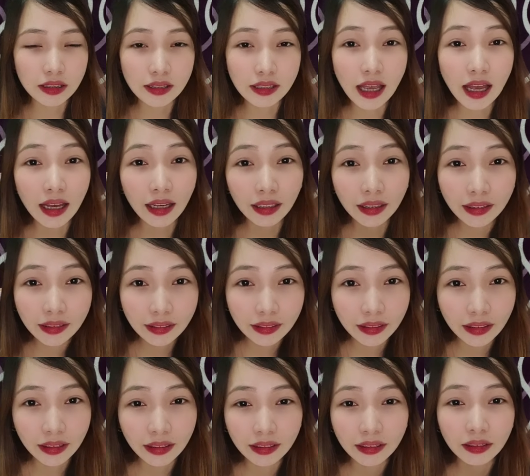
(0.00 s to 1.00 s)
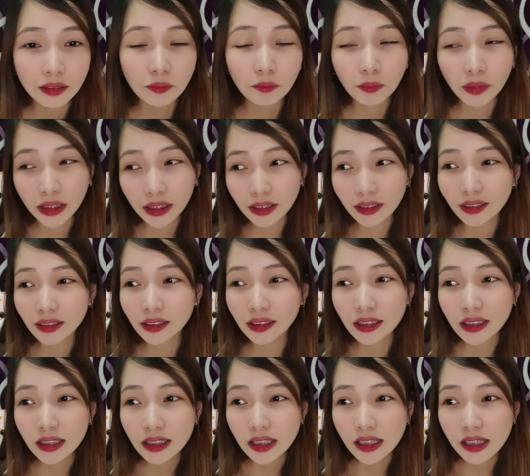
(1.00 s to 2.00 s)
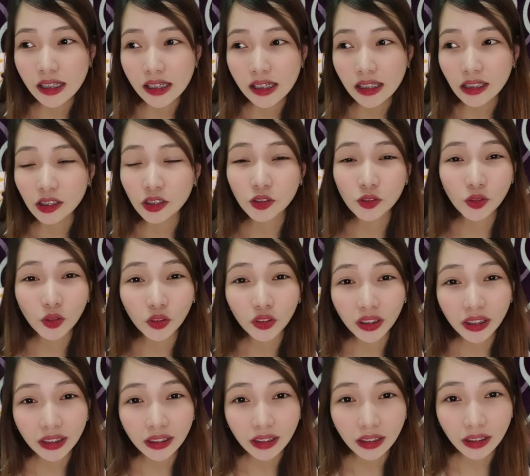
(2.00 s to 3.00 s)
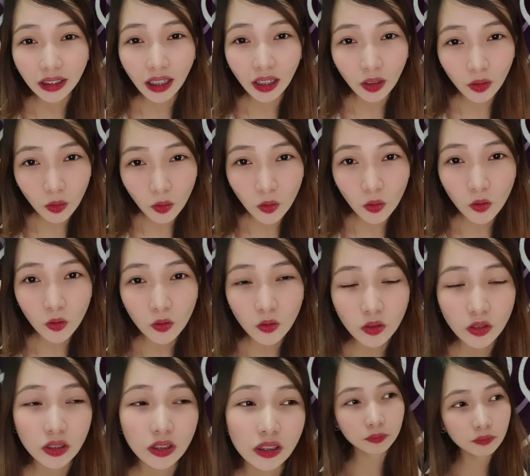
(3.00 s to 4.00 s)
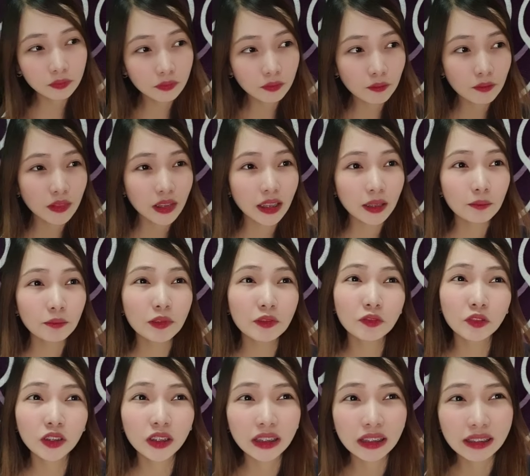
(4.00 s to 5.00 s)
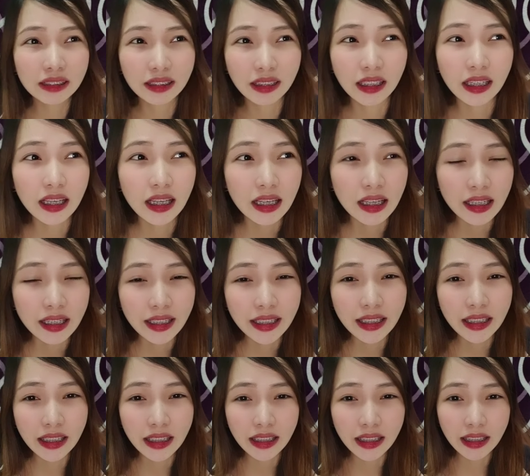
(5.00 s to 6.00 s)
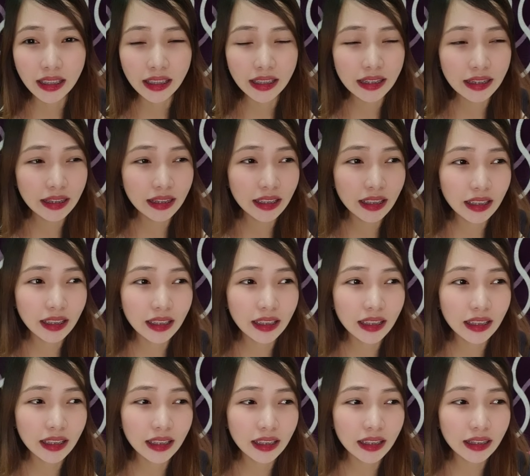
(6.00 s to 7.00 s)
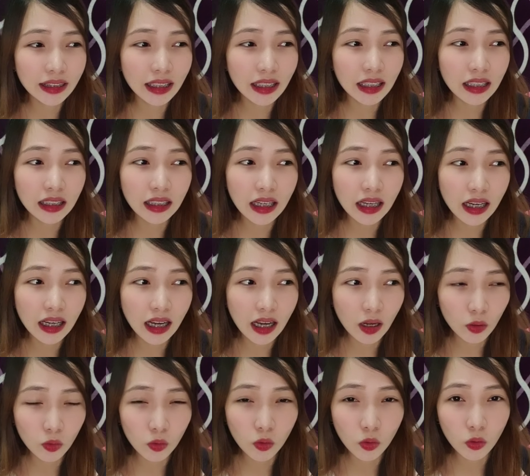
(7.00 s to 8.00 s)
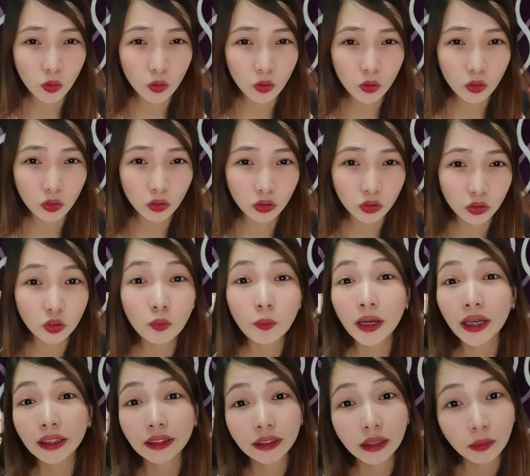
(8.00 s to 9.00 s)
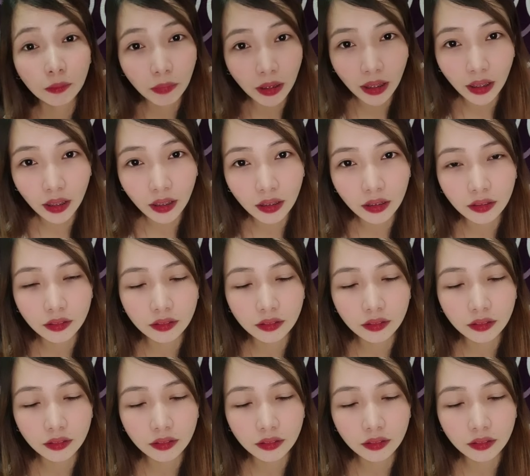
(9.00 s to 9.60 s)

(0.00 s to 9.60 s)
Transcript: sa akin din may story din ako before kasi hindi talaga ako tumataba